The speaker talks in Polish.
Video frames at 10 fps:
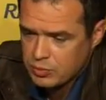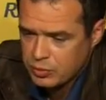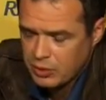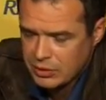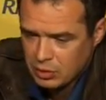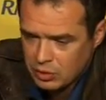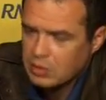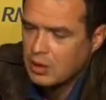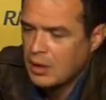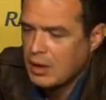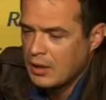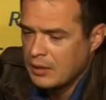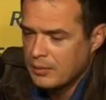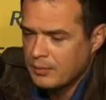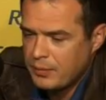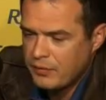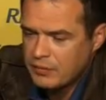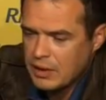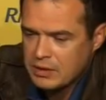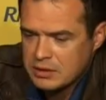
Była to pewna